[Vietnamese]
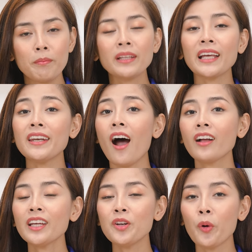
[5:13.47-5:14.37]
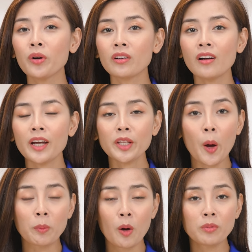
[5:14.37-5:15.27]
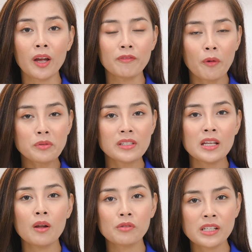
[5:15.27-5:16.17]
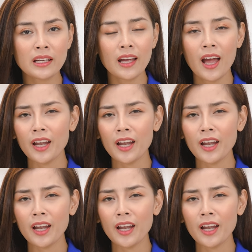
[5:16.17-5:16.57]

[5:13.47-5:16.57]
Bên cạnh đó thì nồi còn có kết hợp công nghệ Fuji Logic